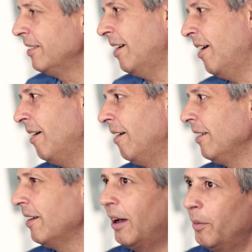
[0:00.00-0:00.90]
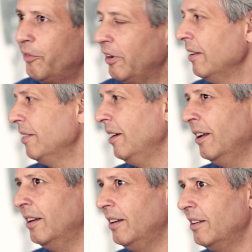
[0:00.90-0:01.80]
Tag, am ja,
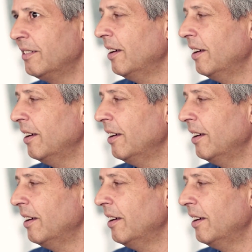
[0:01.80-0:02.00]
Fernsehen, in der